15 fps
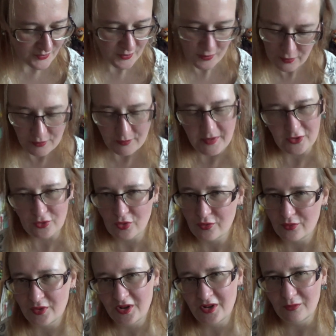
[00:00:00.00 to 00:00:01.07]
Фу,
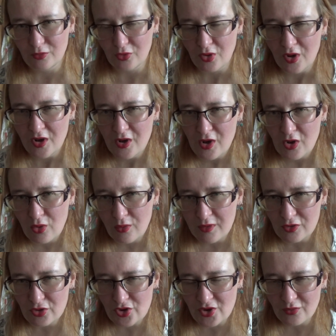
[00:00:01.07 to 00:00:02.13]
пардон, в деревню.
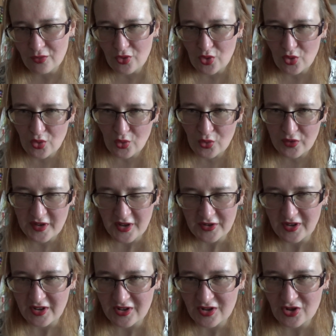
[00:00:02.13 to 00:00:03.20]
Уволочь его в
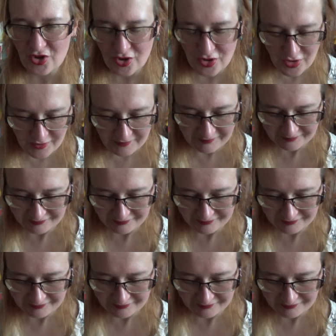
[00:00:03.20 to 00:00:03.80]
сад на сожжение.